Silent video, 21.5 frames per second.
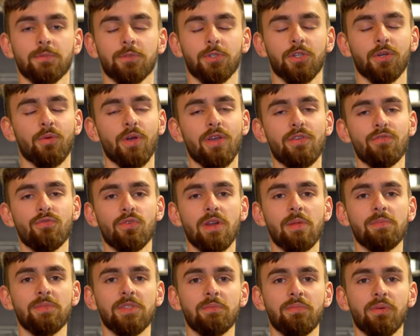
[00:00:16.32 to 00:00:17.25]
Comment ils vont
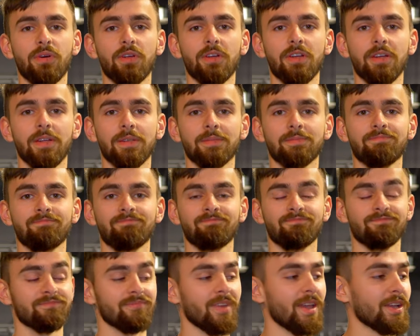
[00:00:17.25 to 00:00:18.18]
les petits potes là
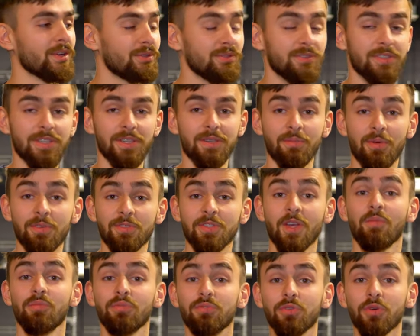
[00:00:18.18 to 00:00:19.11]
bah, Écoutez, moi
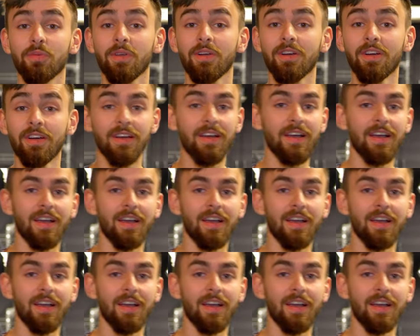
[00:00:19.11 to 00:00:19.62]
ça va plutôt bien.